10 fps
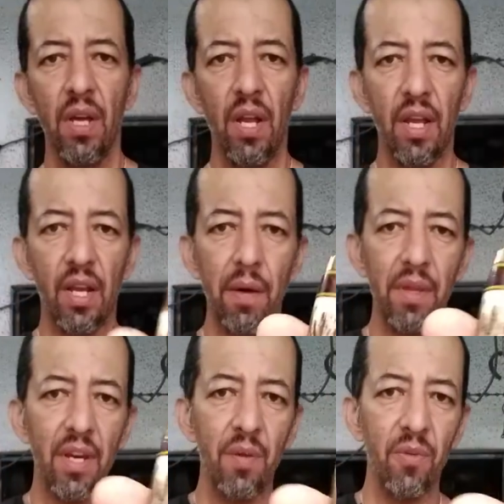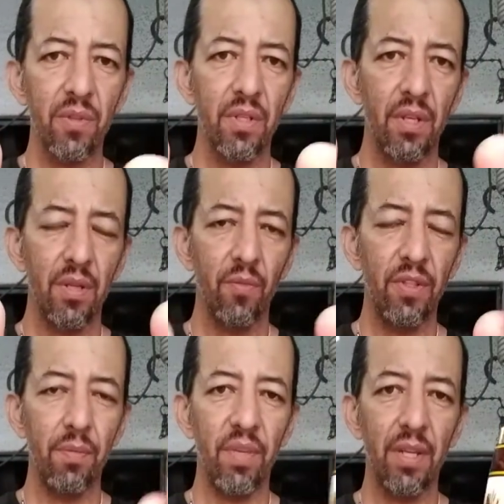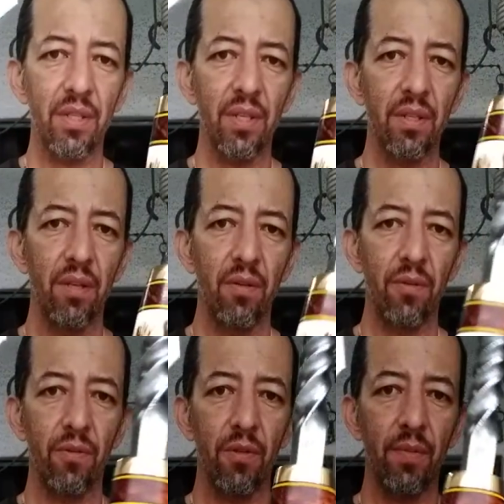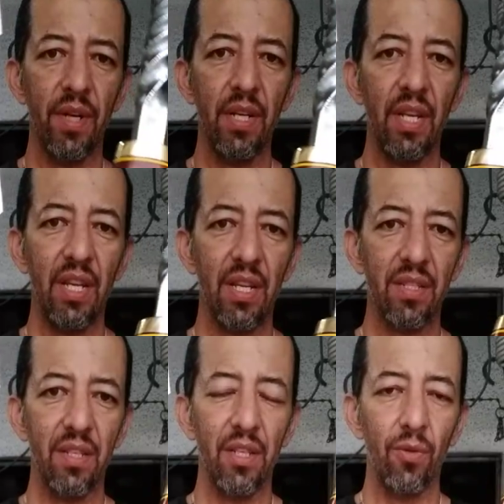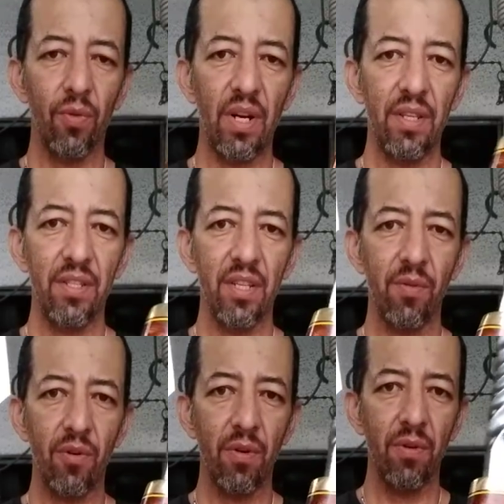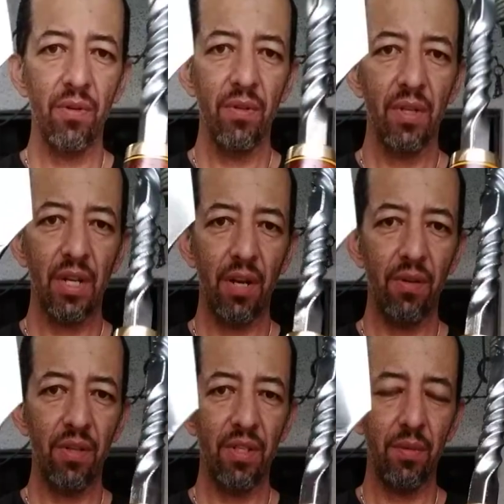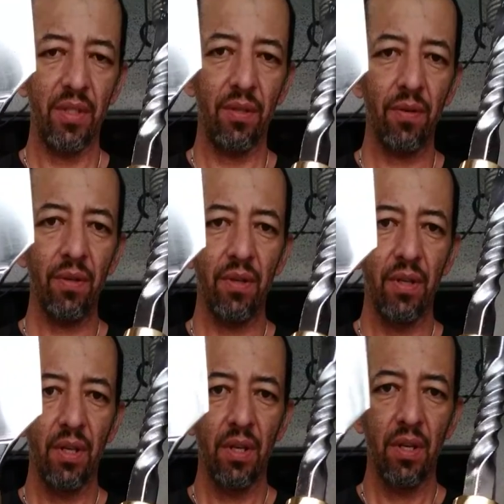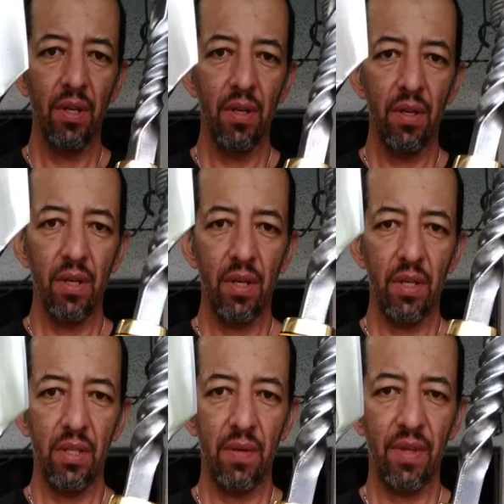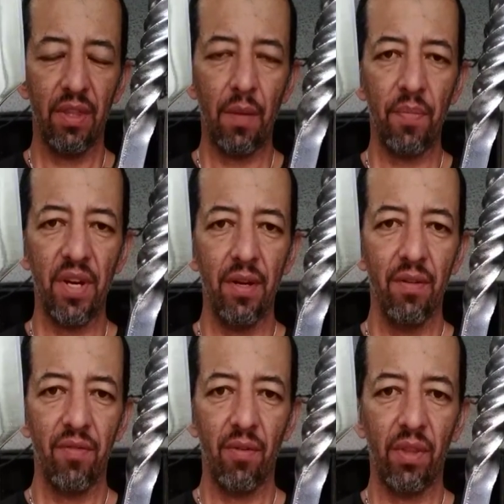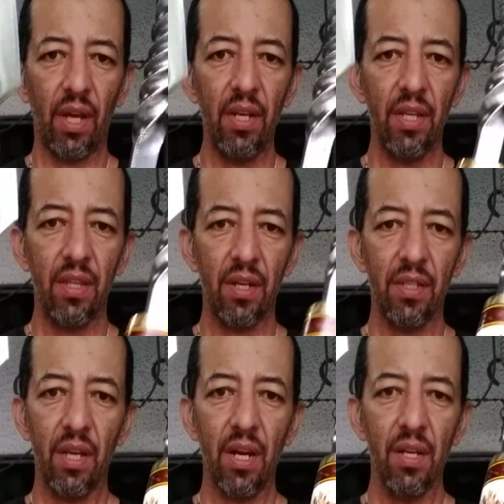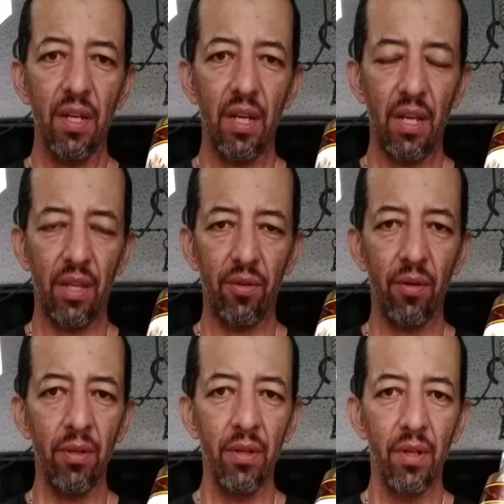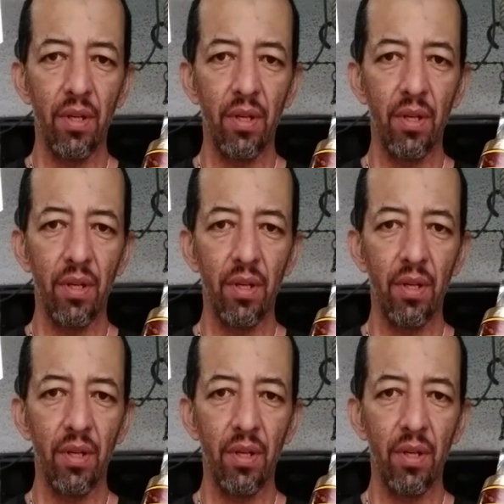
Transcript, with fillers: El encabe de ambos es multipiezas, los dos van en asta natural de ciervo rojo, grado exhibición, llevan tapa frontal y trasera en latón,